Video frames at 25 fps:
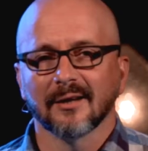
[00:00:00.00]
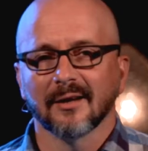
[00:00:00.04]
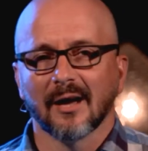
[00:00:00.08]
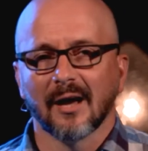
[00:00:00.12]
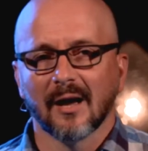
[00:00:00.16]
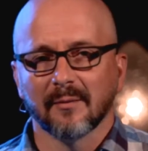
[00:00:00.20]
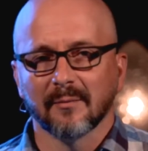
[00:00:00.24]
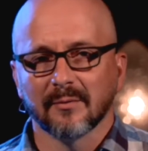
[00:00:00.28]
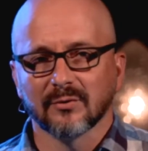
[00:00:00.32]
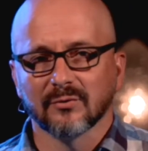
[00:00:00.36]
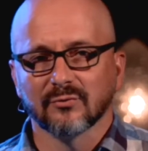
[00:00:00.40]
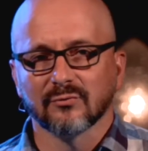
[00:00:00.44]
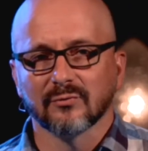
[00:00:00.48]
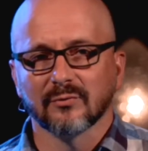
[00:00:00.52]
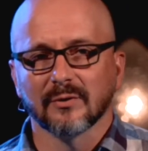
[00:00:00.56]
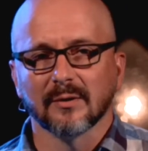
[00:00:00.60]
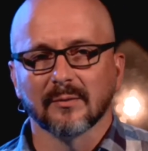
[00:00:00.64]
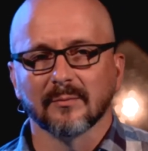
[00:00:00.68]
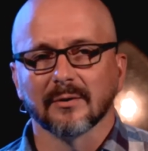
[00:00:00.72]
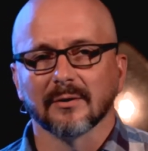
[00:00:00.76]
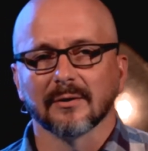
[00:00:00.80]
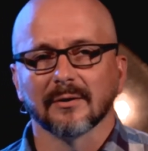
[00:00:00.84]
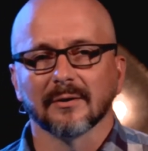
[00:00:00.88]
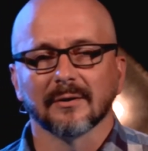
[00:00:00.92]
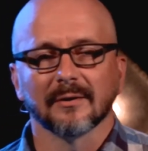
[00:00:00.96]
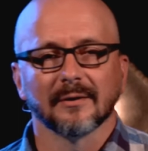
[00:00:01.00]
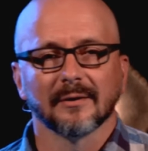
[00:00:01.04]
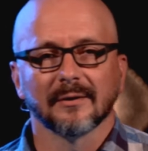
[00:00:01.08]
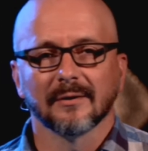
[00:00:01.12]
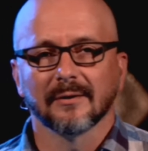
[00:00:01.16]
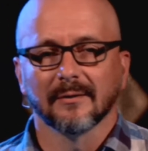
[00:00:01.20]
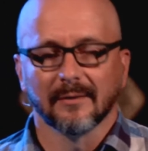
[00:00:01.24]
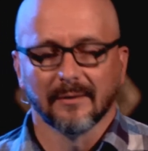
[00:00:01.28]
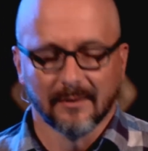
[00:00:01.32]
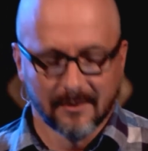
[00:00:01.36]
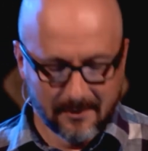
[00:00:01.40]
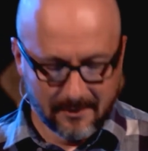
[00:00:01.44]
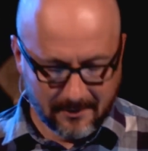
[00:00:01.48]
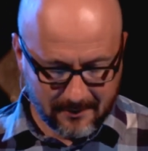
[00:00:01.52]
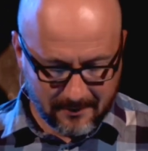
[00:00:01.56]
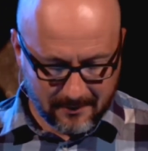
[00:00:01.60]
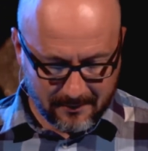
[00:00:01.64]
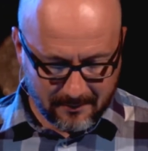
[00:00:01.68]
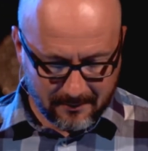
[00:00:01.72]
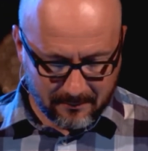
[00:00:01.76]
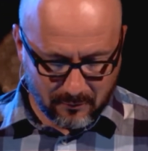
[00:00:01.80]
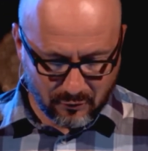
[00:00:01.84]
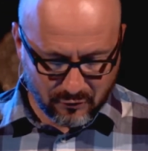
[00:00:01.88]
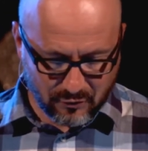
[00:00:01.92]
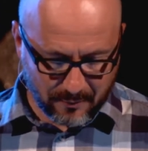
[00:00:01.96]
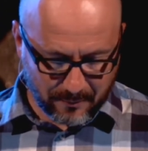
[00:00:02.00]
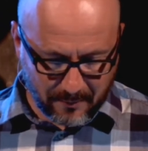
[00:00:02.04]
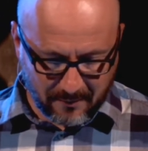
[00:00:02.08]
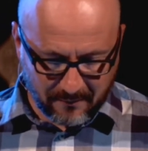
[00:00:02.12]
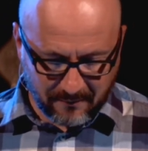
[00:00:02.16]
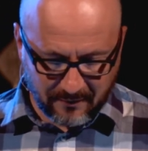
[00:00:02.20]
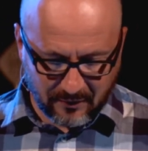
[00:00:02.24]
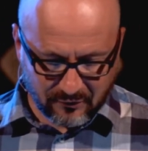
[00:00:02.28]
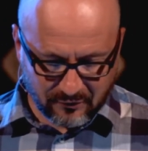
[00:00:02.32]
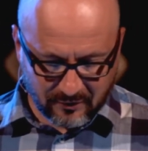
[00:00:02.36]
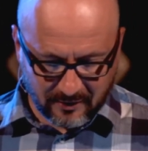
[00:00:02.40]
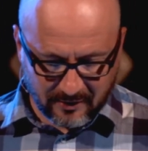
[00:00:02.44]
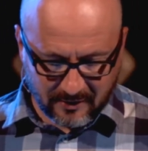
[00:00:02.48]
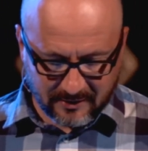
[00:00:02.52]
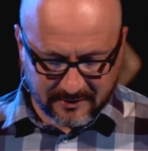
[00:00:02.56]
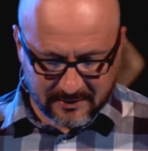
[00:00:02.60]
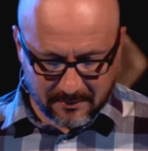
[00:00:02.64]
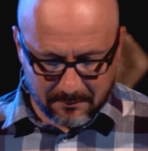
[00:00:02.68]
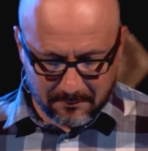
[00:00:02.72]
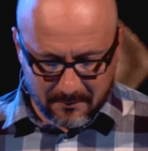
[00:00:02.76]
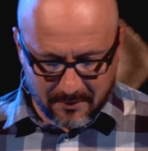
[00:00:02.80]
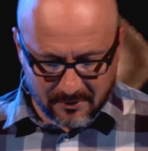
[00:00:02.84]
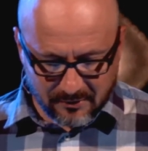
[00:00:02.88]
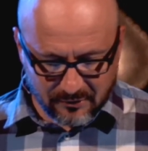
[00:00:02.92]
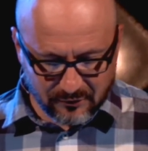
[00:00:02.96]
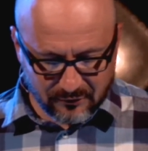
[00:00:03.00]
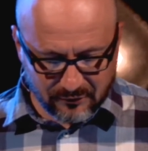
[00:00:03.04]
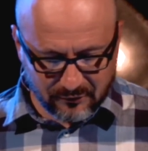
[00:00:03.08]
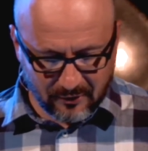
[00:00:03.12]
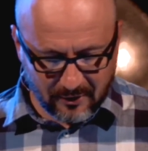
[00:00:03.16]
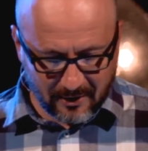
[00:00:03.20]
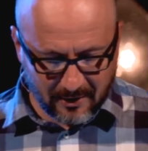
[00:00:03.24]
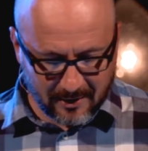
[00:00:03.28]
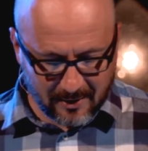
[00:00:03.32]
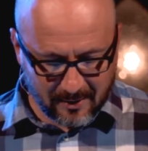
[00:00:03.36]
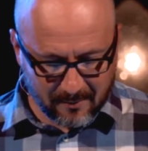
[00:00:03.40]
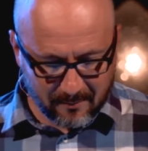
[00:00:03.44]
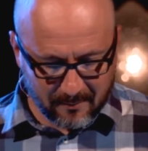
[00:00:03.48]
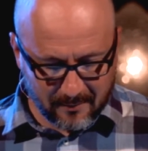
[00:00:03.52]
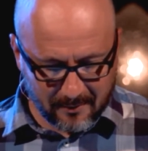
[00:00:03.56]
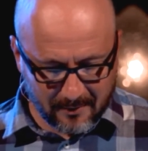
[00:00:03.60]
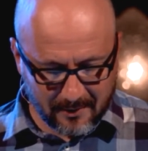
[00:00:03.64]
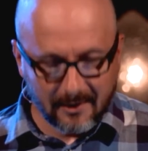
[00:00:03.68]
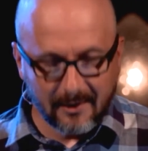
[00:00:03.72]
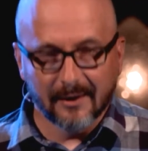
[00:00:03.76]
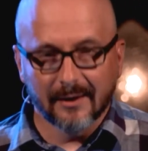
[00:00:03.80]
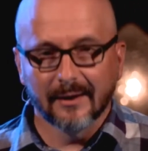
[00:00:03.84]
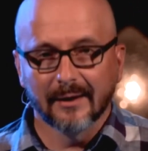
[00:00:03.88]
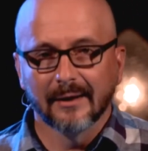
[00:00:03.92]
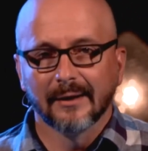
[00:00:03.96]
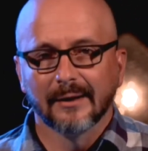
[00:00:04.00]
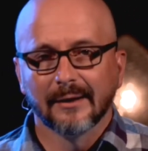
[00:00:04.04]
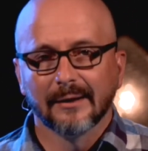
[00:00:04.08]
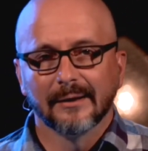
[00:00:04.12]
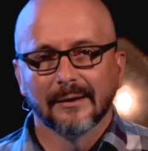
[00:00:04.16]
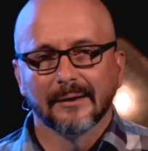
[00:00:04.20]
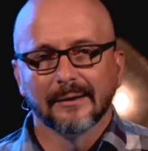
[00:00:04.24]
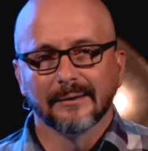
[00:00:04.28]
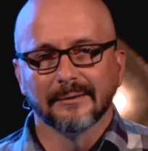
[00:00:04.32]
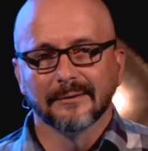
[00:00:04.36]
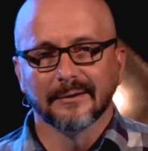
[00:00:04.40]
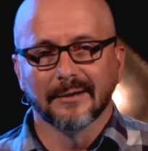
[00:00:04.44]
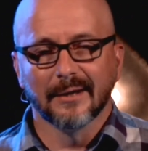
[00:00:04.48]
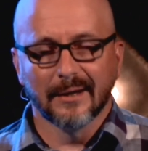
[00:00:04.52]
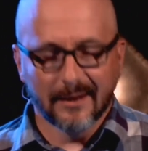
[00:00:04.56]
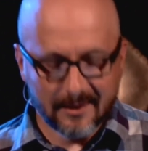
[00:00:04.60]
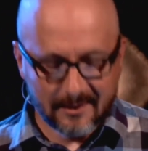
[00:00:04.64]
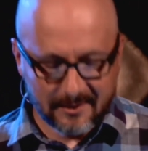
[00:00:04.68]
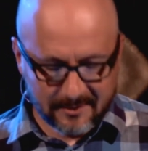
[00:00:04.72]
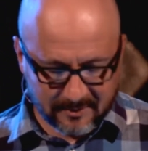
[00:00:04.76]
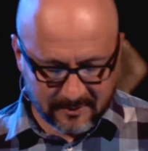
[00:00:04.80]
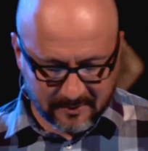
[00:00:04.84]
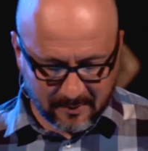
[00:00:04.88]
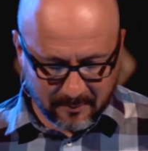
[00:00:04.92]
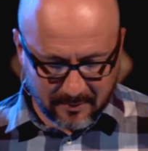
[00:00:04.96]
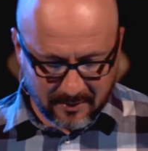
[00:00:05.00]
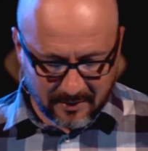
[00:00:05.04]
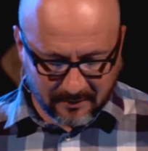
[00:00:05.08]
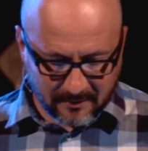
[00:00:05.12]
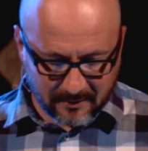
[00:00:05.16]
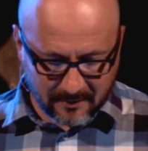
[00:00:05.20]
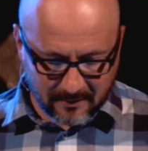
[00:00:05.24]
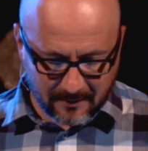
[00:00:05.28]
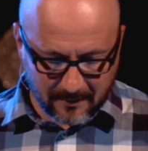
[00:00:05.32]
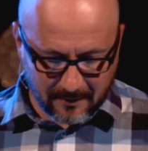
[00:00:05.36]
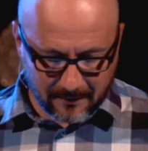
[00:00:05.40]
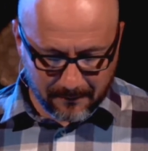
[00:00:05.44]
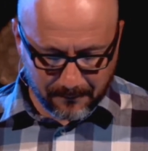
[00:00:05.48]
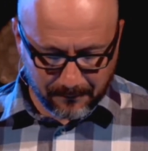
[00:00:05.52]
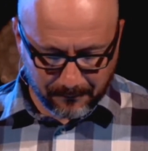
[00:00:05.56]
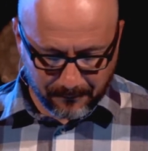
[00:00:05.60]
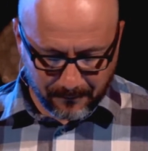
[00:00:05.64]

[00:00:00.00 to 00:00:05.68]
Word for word: I'm a dreamer. Może powiesz, że jestem marzycielem, ale nie jestem jedyny.